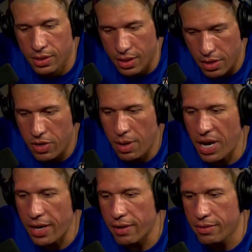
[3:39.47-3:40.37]
Eu e a
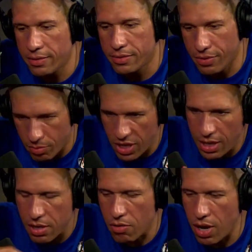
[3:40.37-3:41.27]
Mayra. Fomos lá
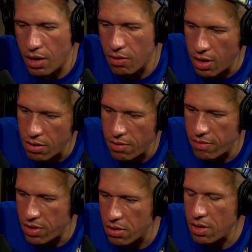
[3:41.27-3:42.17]
até o carro lá no
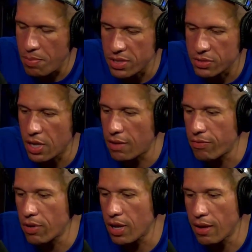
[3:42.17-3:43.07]
evento, lá passei lá,
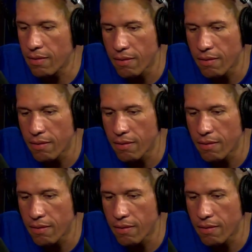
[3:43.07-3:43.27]
fui lá.